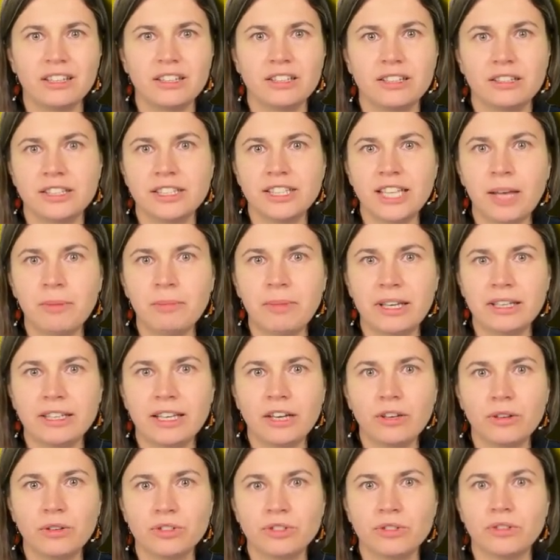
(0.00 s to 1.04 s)
sama
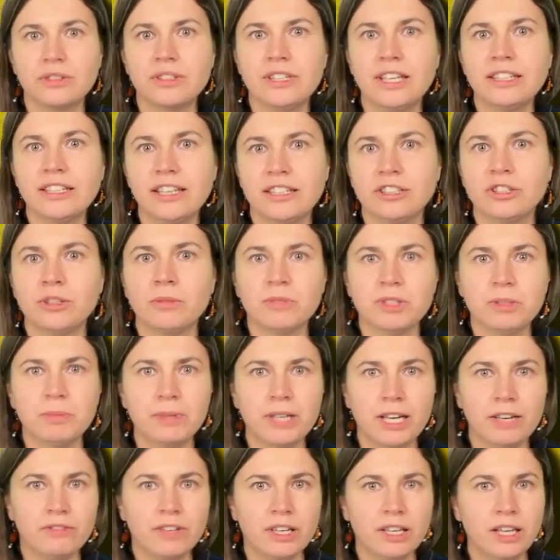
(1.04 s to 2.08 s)
jakoś oceniać tą
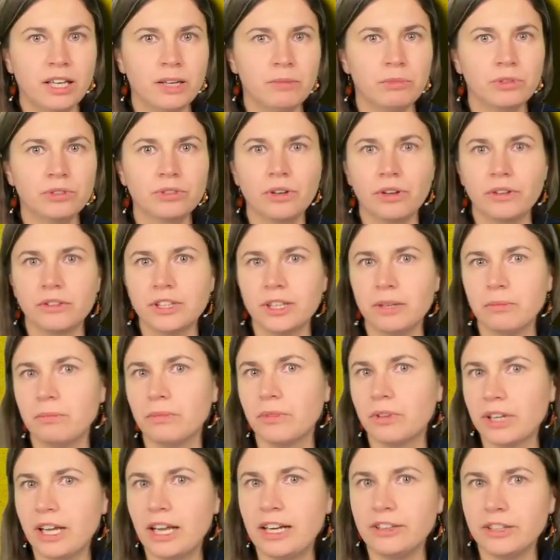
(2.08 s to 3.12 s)
sprawę pod kątem
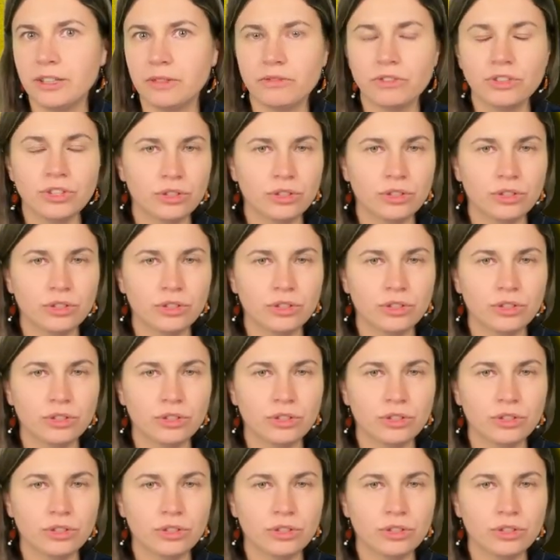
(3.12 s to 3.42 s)
moralnym.